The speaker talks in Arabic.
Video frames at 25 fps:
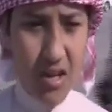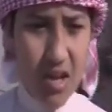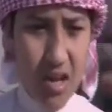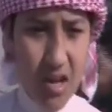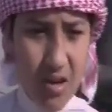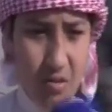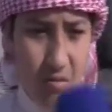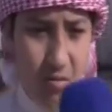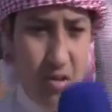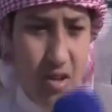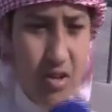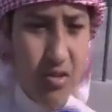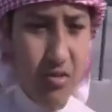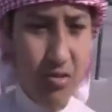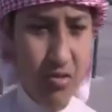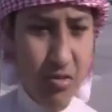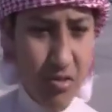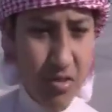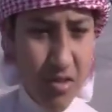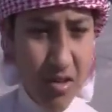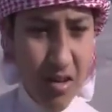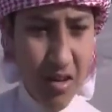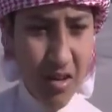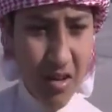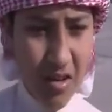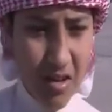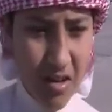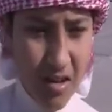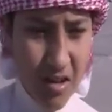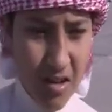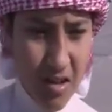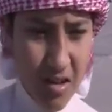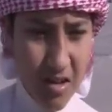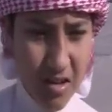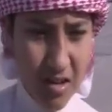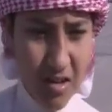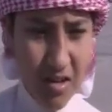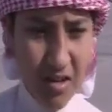غانم منصور
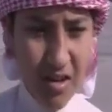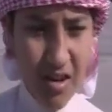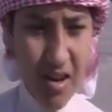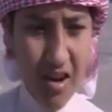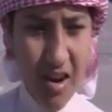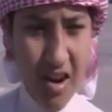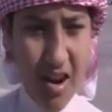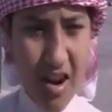خيارين